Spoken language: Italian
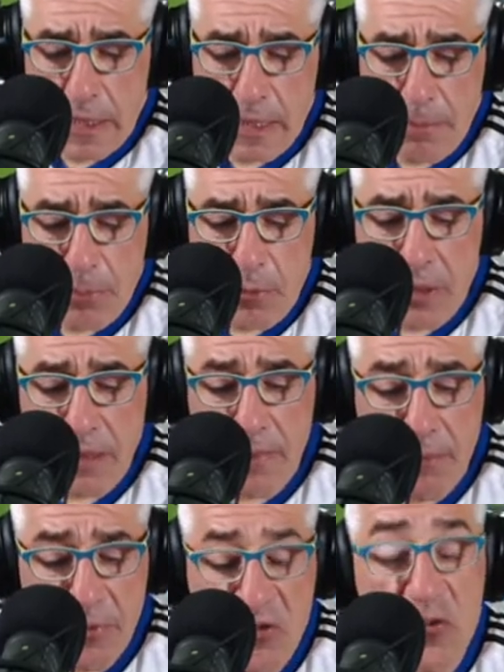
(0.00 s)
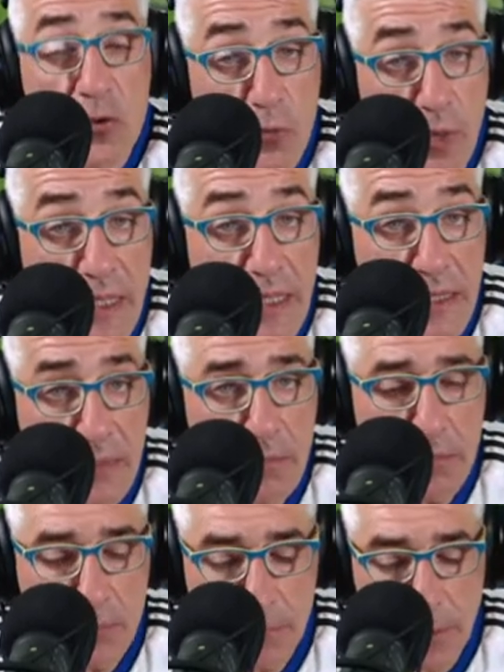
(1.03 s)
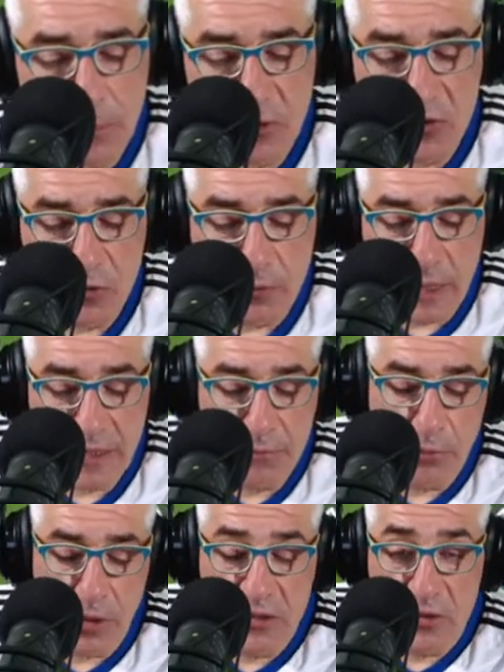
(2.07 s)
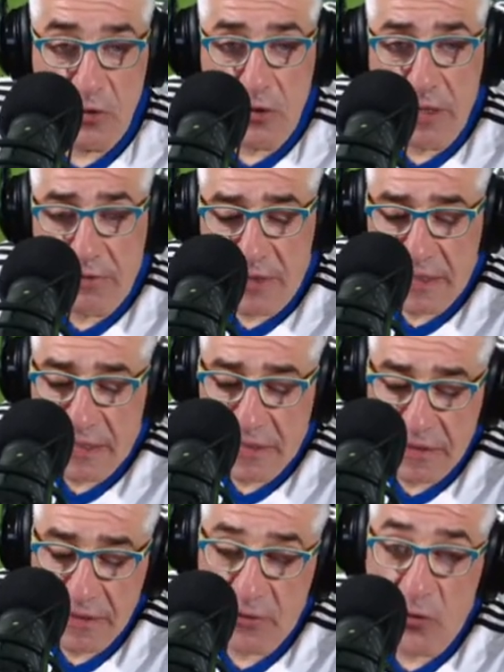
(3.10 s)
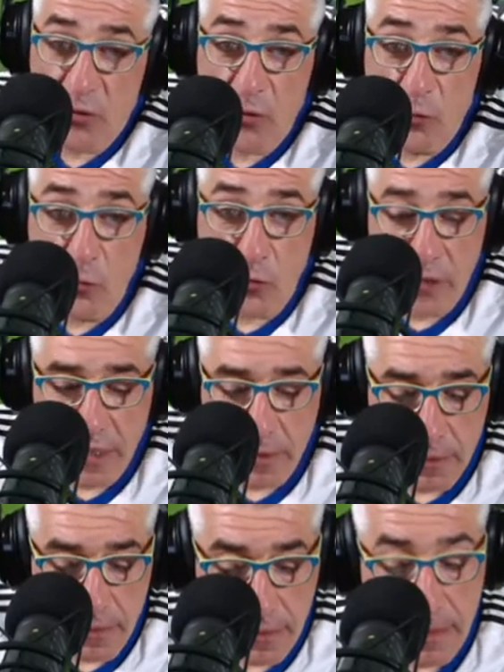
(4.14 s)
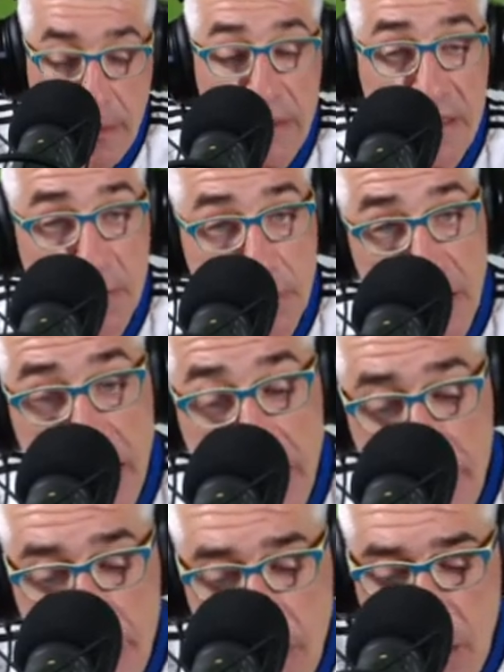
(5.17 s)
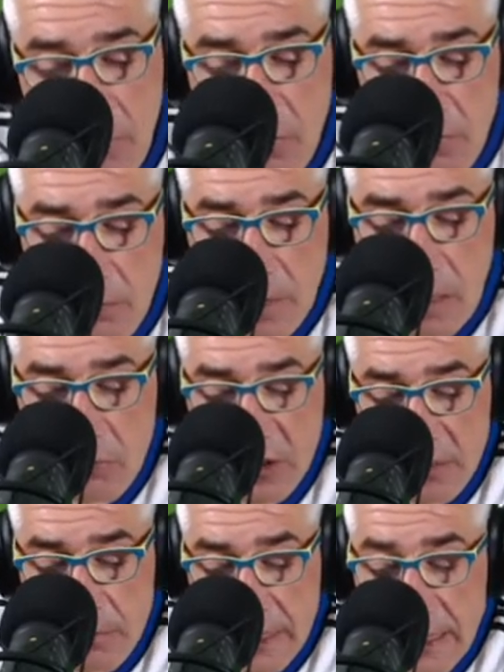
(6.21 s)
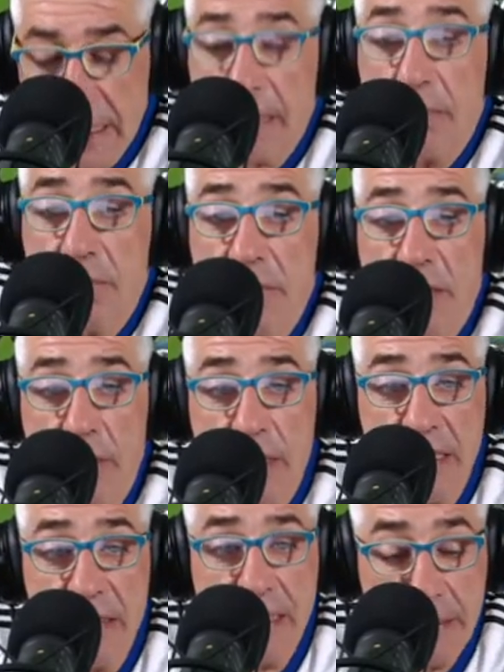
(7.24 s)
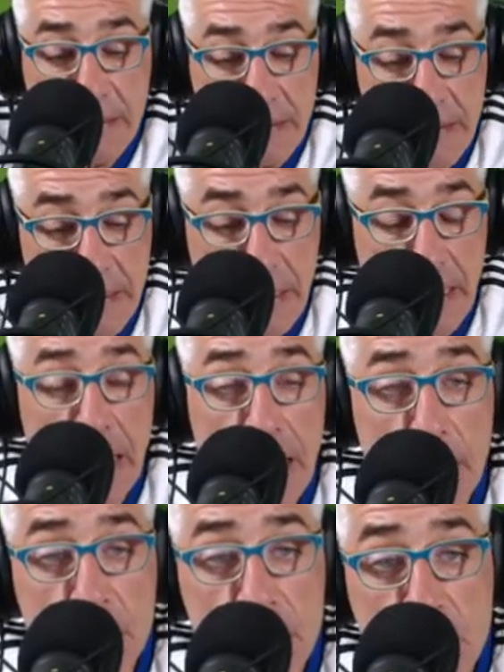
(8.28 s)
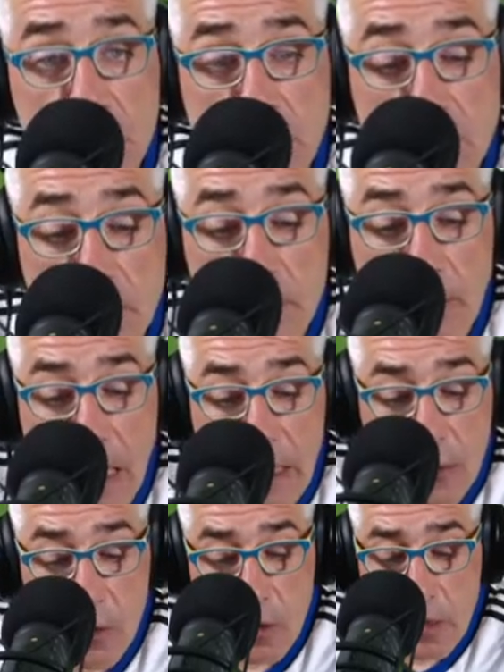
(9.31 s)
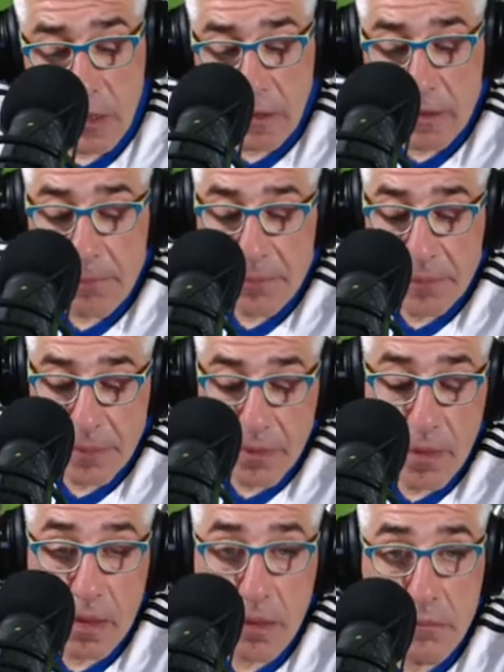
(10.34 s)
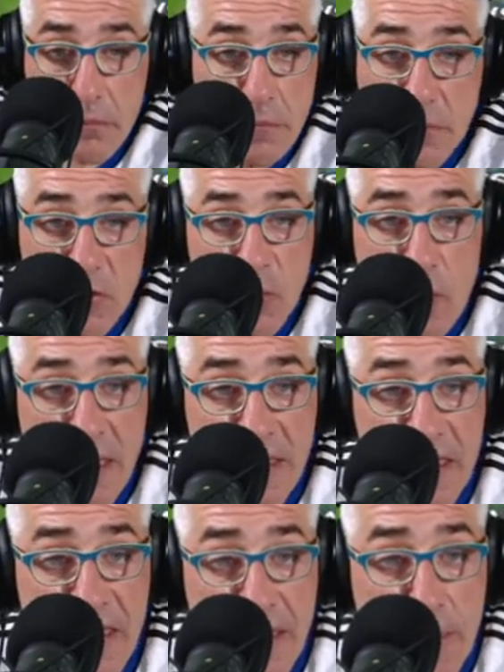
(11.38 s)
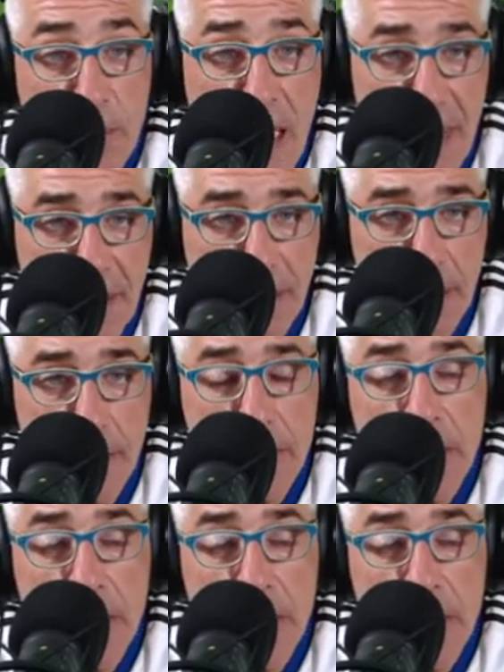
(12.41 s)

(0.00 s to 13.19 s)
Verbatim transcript: E poi mi è piaciuto Quaini mi è piaciuto quindi poi il solito De Vitis, il solito Guker, Sibilli, bravo, bravo Sibilli, veramente. E, um, il gol um, su assist di Berra,